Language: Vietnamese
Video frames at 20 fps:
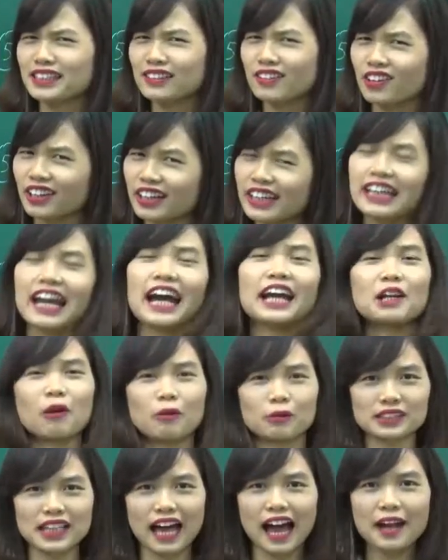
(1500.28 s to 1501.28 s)
sinh cực kỳ hay
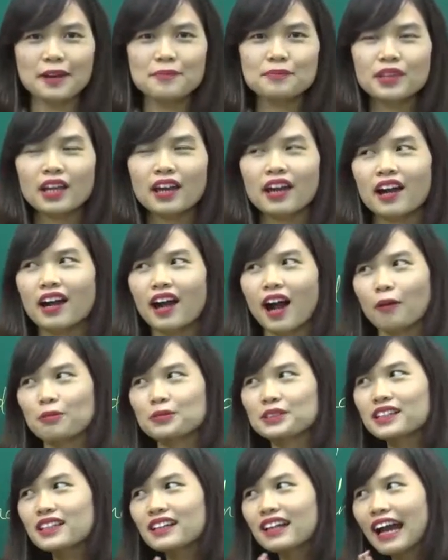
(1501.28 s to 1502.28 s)
đọc sai.
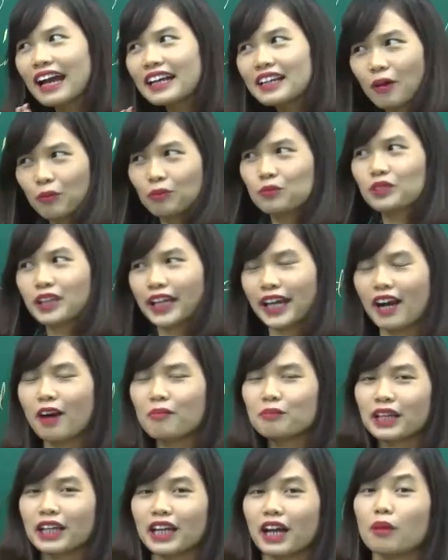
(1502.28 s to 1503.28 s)
Học sinh hay đọc cái
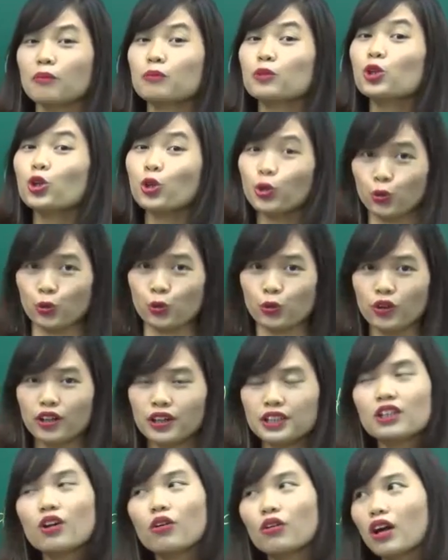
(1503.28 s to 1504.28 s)
âm này là âm u,
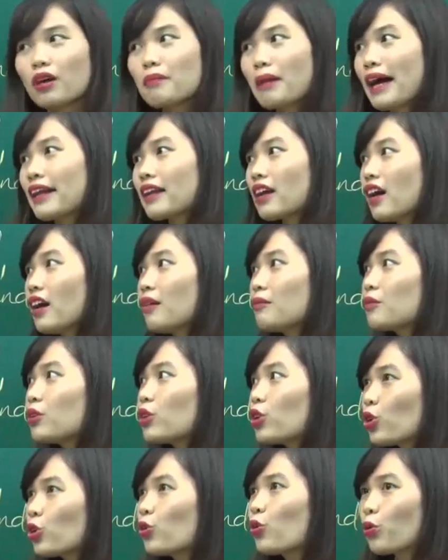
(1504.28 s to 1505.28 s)
nhưng cô nói các bạn âm
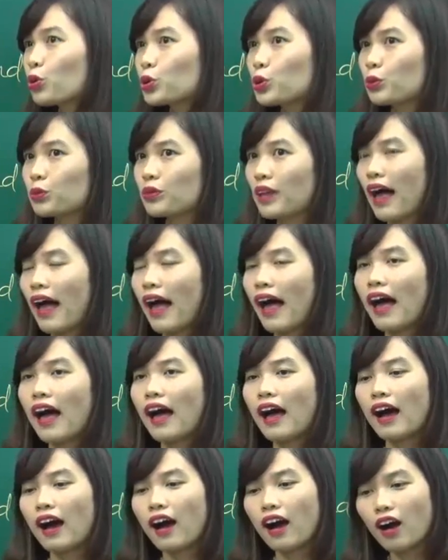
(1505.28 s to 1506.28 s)
u của chúng ta
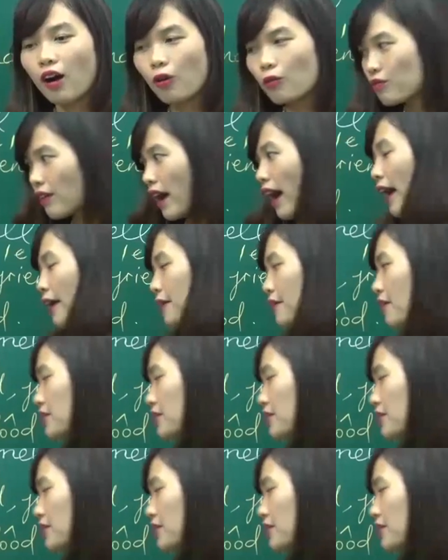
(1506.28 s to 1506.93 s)
không phải,